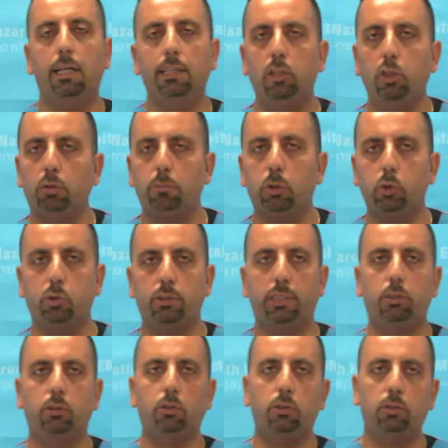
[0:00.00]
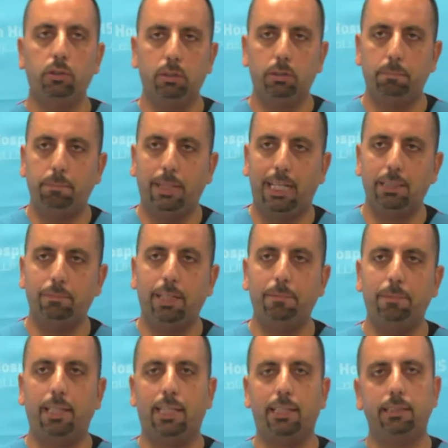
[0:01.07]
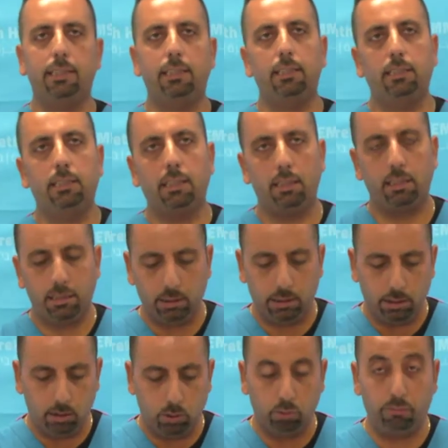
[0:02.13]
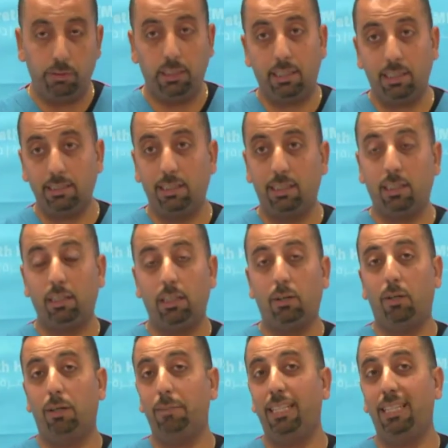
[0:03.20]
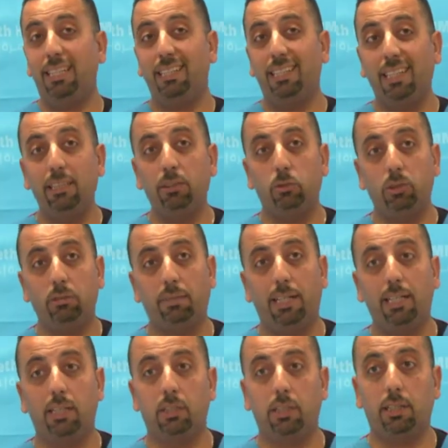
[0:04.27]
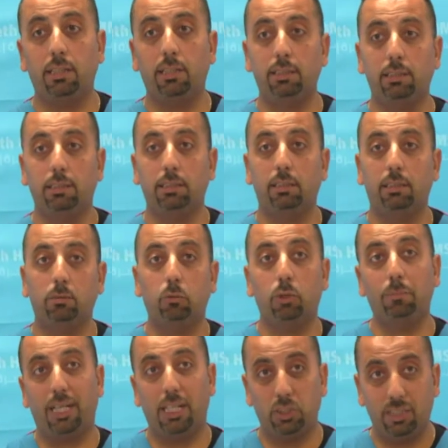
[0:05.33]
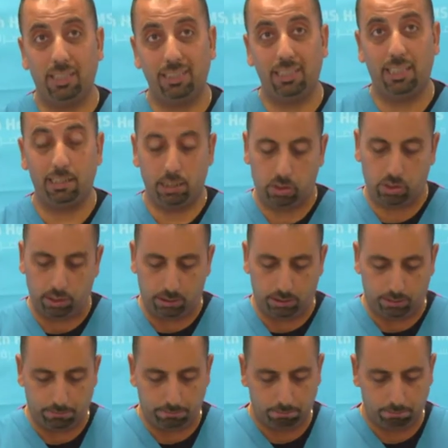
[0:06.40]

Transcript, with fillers: احنا اليوم موجودين هون بعد ما ابلغتنا الاداره انه في خطر او عمليا لن تدفع الاجارات والمعاشات لهذا الشهر.